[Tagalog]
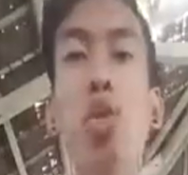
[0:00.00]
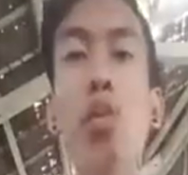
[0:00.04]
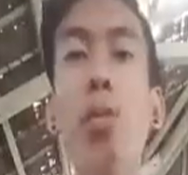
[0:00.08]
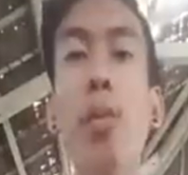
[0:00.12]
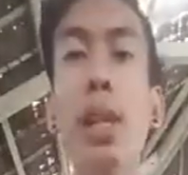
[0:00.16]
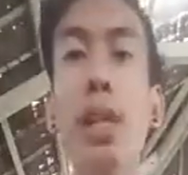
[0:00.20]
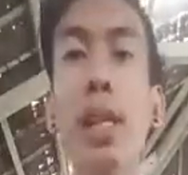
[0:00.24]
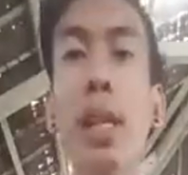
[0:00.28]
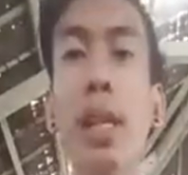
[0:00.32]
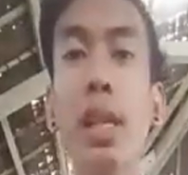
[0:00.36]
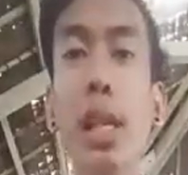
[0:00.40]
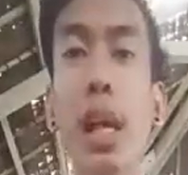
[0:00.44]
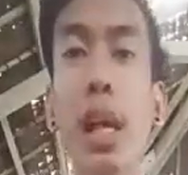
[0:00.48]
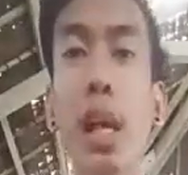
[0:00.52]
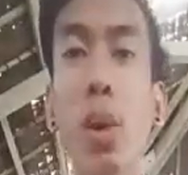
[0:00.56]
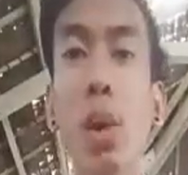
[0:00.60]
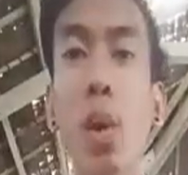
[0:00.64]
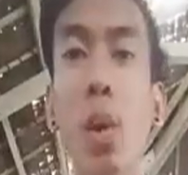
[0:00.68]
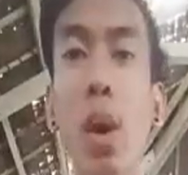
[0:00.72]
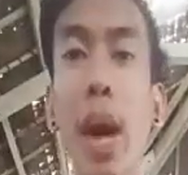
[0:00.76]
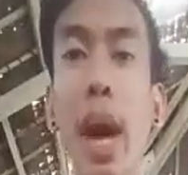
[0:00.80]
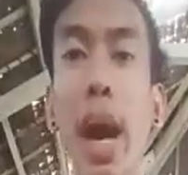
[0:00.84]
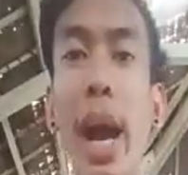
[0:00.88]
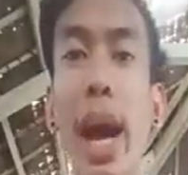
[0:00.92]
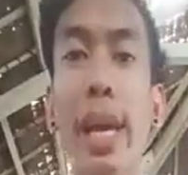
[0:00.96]
mo akong
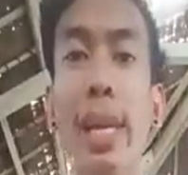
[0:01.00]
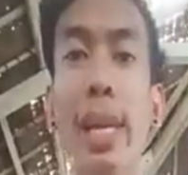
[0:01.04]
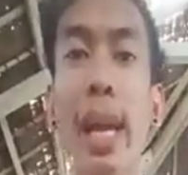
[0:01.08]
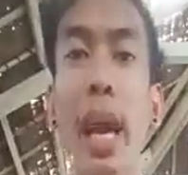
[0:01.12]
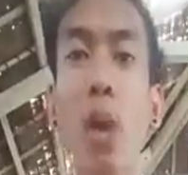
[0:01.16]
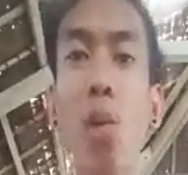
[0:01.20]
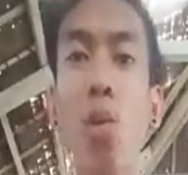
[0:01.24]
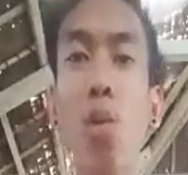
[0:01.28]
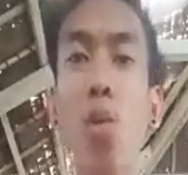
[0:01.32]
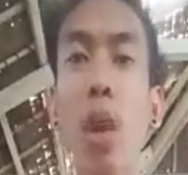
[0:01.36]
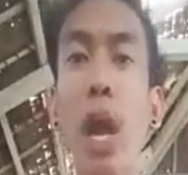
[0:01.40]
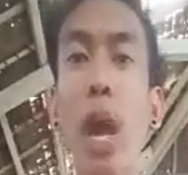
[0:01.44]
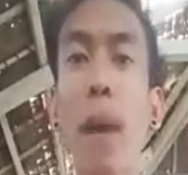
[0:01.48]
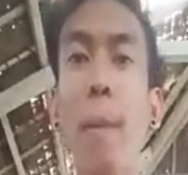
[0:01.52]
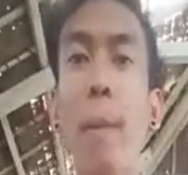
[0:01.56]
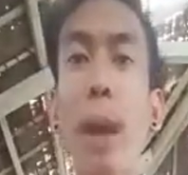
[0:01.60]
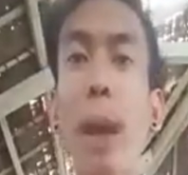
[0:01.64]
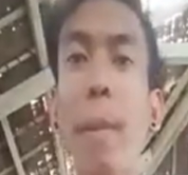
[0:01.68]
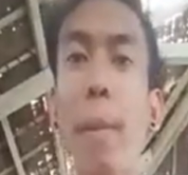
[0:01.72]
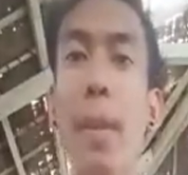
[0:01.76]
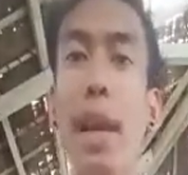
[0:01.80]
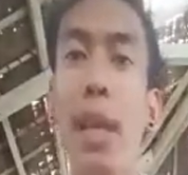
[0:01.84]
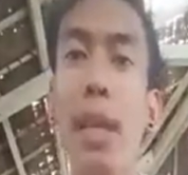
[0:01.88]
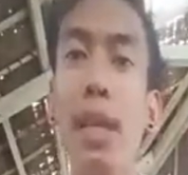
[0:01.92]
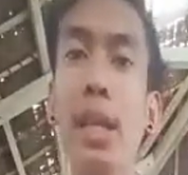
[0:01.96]
matatalo kahit ako
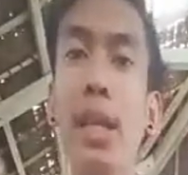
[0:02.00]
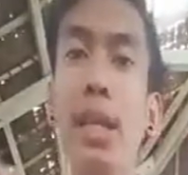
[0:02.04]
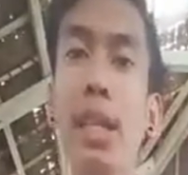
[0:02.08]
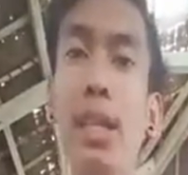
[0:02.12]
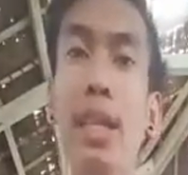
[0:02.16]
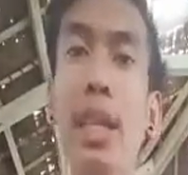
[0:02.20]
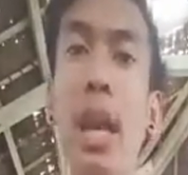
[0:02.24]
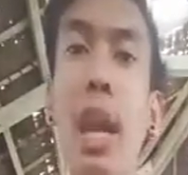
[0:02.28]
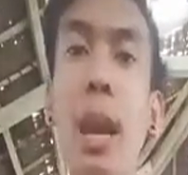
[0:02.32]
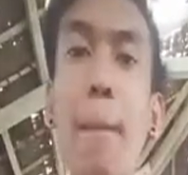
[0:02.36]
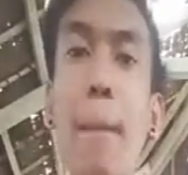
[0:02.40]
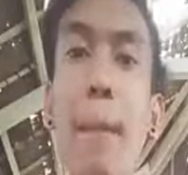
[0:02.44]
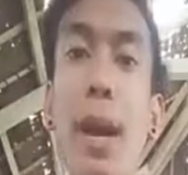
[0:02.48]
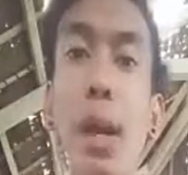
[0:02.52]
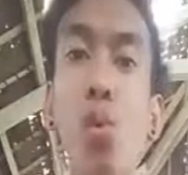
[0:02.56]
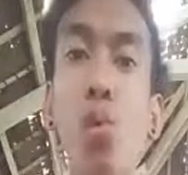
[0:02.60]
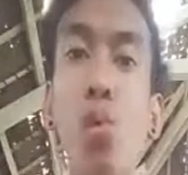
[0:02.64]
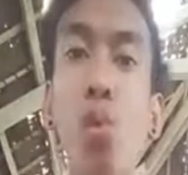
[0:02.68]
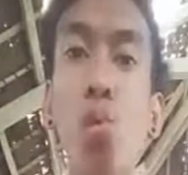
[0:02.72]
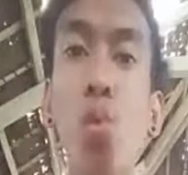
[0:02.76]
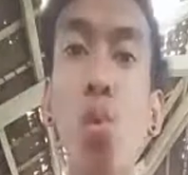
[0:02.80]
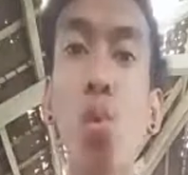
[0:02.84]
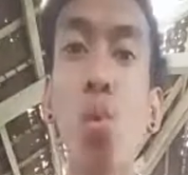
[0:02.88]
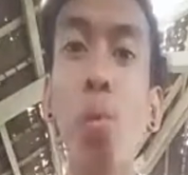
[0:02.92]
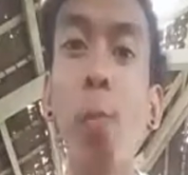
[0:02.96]
lamang mag-isa
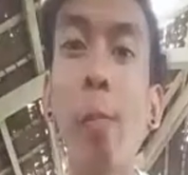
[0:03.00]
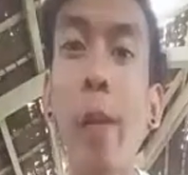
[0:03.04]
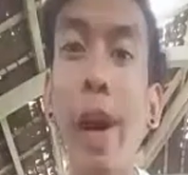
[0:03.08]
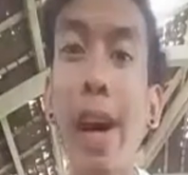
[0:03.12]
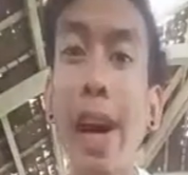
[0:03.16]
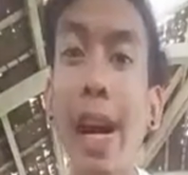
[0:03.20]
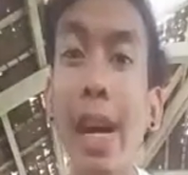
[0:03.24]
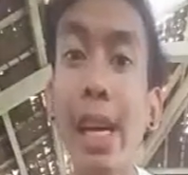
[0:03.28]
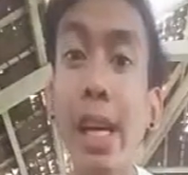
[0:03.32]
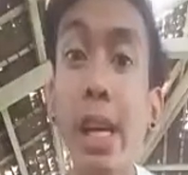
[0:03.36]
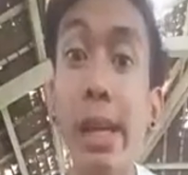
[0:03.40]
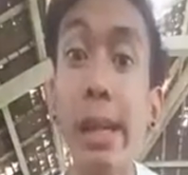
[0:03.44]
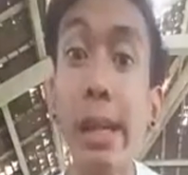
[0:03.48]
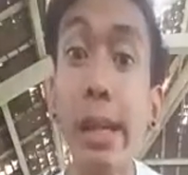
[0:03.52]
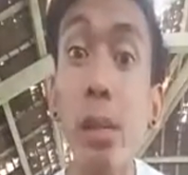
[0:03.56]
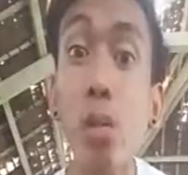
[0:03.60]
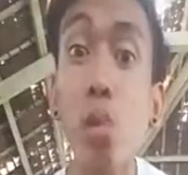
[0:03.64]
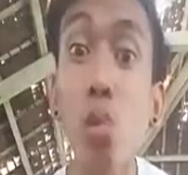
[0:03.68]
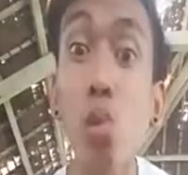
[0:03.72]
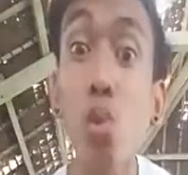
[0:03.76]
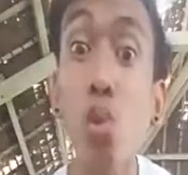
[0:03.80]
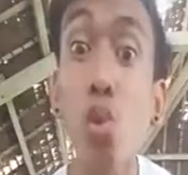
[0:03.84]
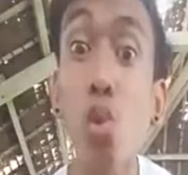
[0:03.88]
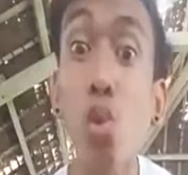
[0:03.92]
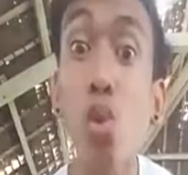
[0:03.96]
magtulong pa kayo
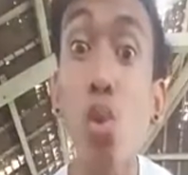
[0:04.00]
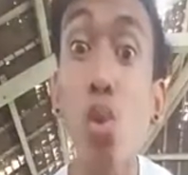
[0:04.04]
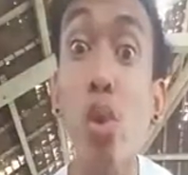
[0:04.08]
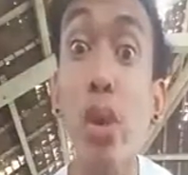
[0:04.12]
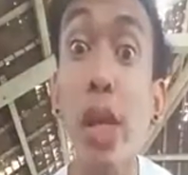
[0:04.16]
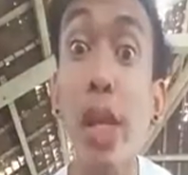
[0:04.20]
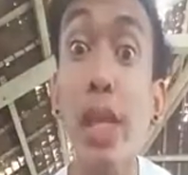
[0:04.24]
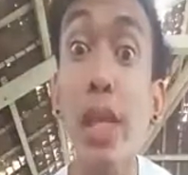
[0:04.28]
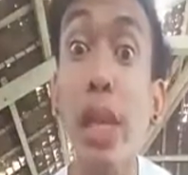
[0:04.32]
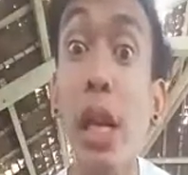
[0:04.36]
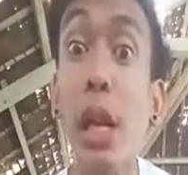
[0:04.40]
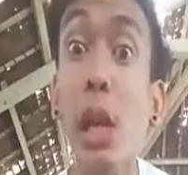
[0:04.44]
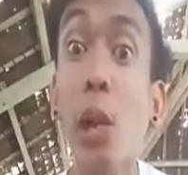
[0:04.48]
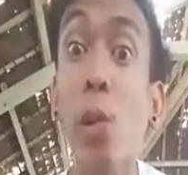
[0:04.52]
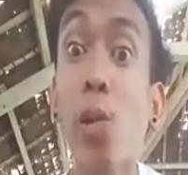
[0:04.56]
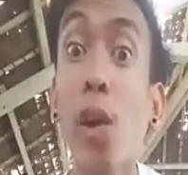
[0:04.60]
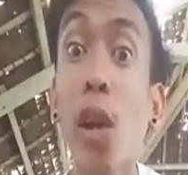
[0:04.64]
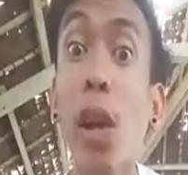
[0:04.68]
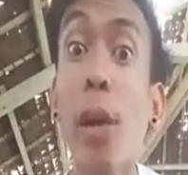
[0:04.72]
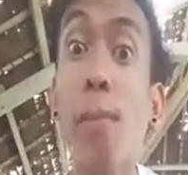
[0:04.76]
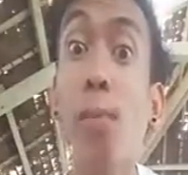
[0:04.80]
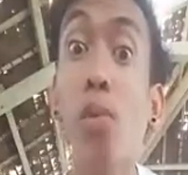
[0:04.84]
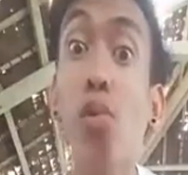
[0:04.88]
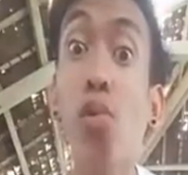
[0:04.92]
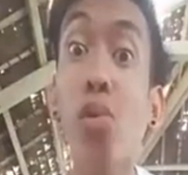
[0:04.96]
ni uno na
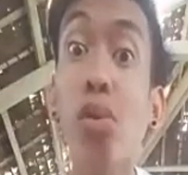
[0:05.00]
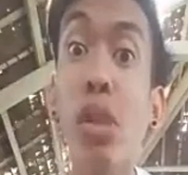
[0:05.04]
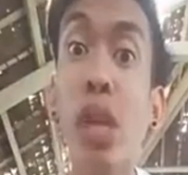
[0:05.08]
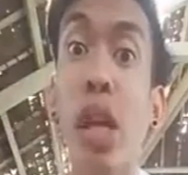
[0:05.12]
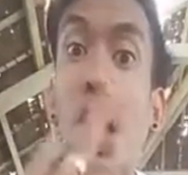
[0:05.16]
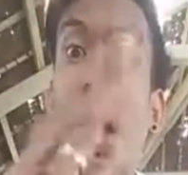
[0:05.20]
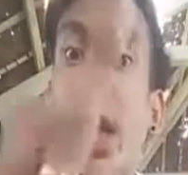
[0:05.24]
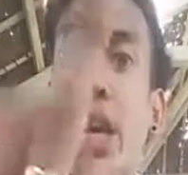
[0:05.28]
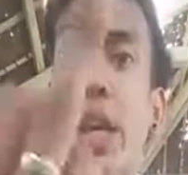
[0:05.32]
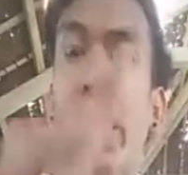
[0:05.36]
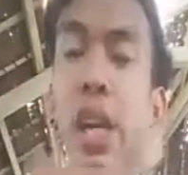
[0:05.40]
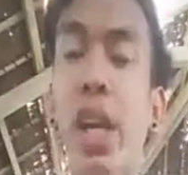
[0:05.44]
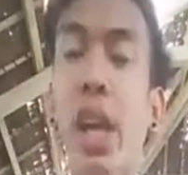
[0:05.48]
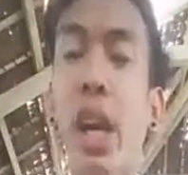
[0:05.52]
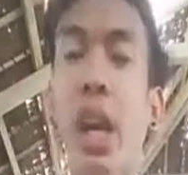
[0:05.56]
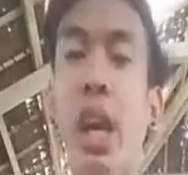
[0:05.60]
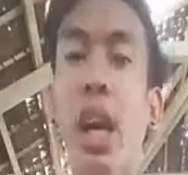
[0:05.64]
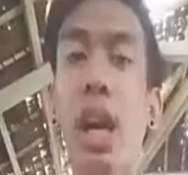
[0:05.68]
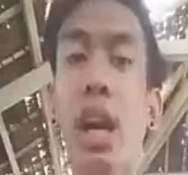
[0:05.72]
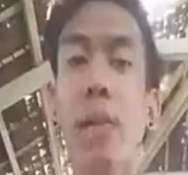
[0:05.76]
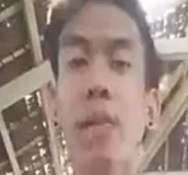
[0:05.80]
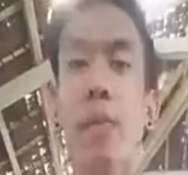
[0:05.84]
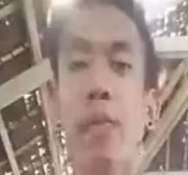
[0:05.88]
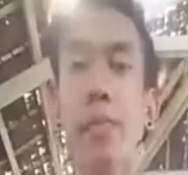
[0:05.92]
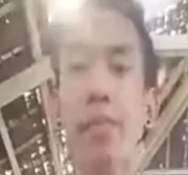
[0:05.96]
dalawa putang ina
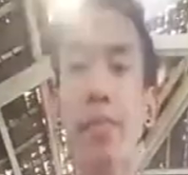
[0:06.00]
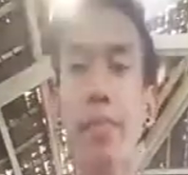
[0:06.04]
ka